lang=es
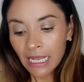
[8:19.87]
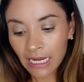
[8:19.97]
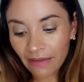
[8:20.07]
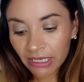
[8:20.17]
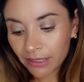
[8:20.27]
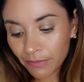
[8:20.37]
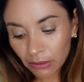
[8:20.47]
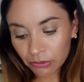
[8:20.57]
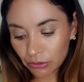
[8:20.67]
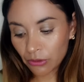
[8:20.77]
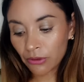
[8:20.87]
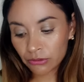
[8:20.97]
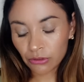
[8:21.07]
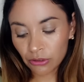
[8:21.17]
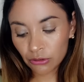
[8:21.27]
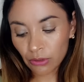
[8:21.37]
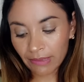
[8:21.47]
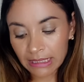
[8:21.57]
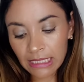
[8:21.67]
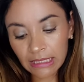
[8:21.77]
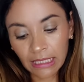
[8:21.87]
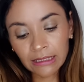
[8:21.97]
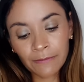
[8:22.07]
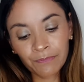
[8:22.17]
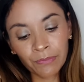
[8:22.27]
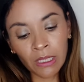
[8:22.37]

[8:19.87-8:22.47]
La verdad me gustó, son suavecitas.